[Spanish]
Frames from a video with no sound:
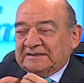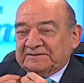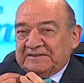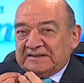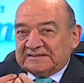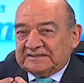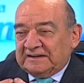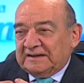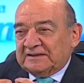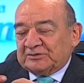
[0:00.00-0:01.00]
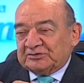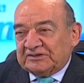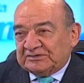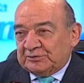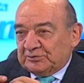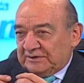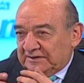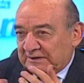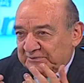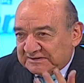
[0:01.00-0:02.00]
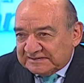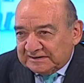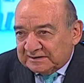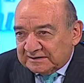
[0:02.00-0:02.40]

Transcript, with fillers: financiar la asociación que ella preside.